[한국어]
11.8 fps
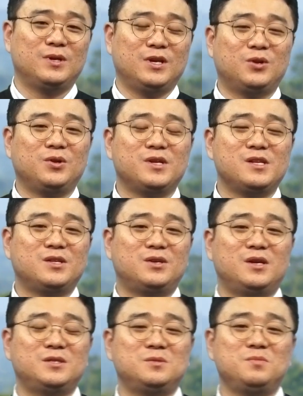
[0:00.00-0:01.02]
이런
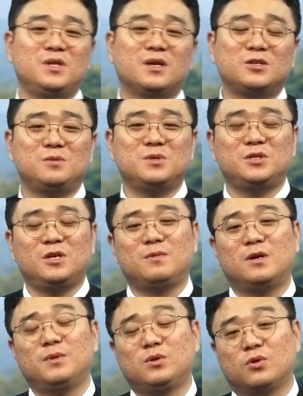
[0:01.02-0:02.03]
일들을 했습니다. 그러면서 제
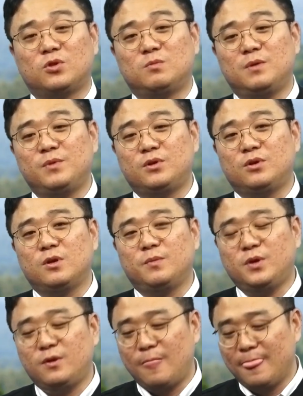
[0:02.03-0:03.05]
마음에 또 어떤 마음이
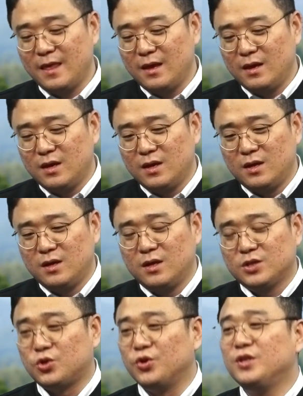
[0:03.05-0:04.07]
들었냐면
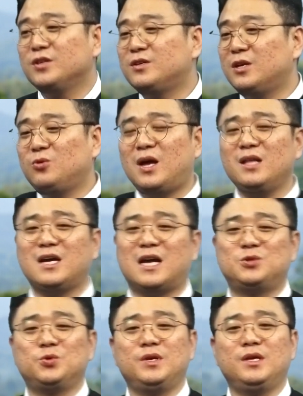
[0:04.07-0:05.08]
저희는 그래도 한
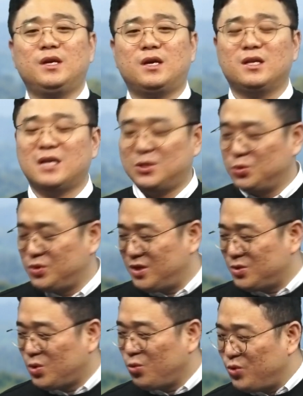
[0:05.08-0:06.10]
가족이니까
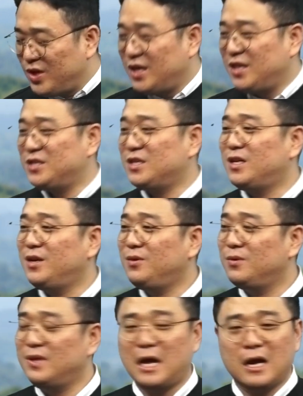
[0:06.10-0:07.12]
가족들이 서로 위안이
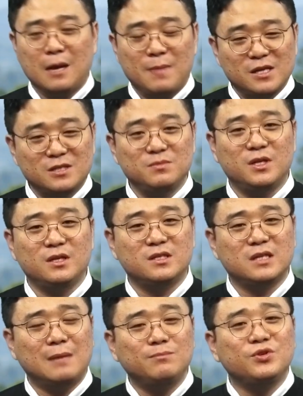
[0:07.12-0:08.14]
되잖아요. 근데 아까 말씀드린
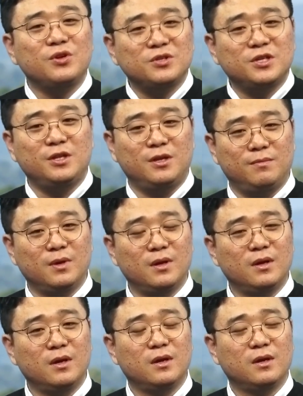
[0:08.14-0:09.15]
그 한 분 형제님
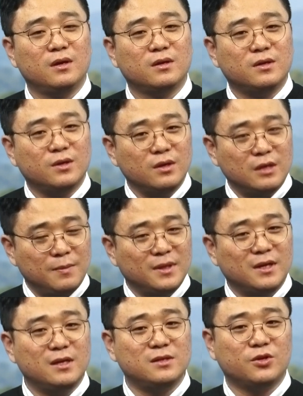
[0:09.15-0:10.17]
그
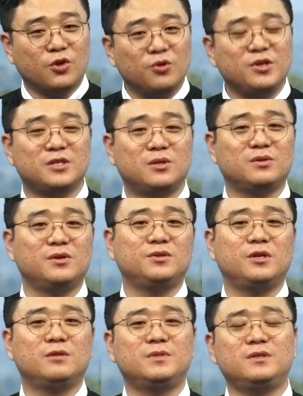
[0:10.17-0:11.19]
예배당에서 격리하셨던 그
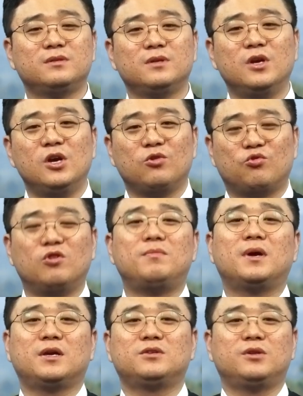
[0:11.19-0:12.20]
형제님은
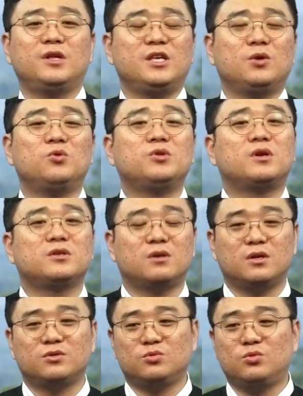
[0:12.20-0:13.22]
구원받기 전에 이혼을
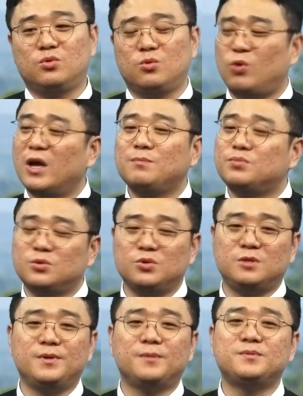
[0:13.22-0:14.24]
하셔가지고 와이프도 집에